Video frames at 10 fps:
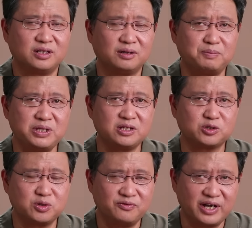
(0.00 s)
啊，毕竟
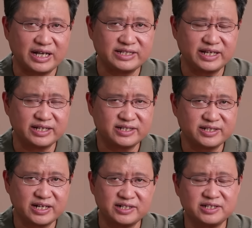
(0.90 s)
双方还在
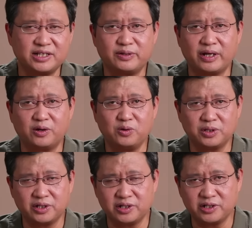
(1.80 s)
战争阶段，
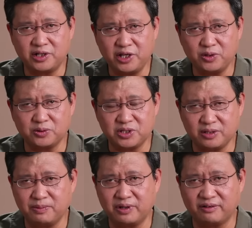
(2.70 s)
获得和利用
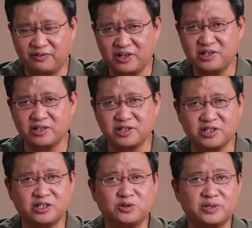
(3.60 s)
情报的方式形
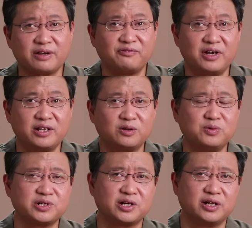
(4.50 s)
成作战方案的
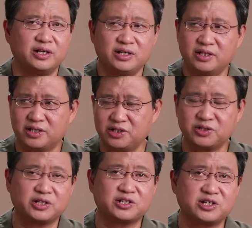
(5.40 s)
过程啊，它这就
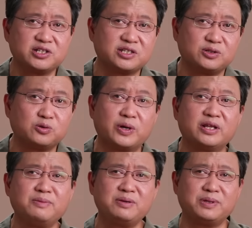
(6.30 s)
是个生死攸关
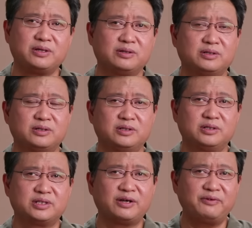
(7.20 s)
的秘密。
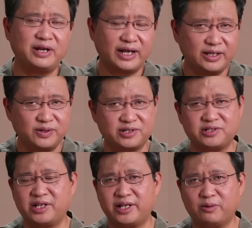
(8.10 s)
在未来一段
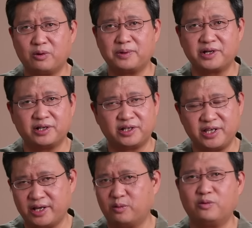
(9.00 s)
时间内，我们可能
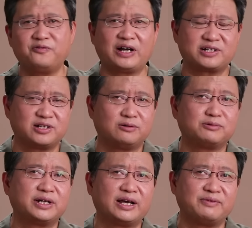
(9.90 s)
也无法知道乌
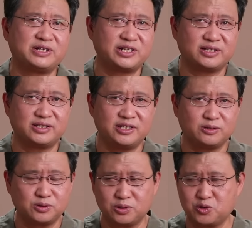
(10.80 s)
克兰为这次进
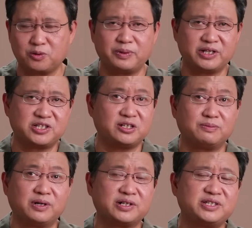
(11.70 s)
攻所准备的情
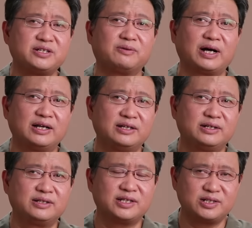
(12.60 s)
报和计划。
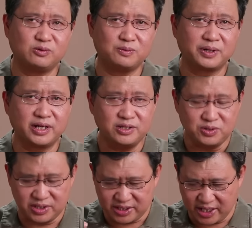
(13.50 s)
但是，我们根
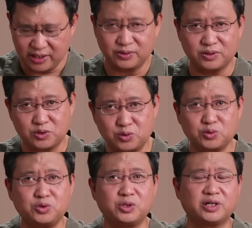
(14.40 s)
据现有的
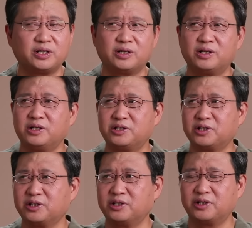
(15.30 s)
数据和
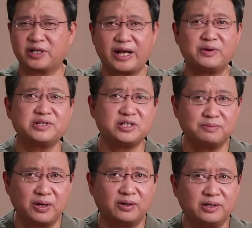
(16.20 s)
这个开源情
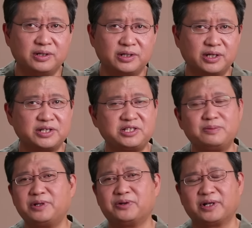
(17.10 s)
报，可以基
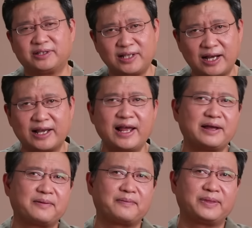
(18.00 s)
本有个大
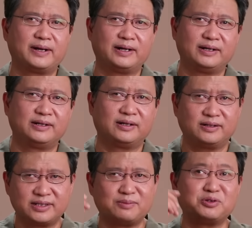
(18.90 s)
概啊。
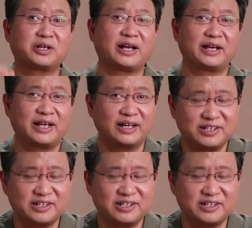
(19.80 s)
好，咱们就来看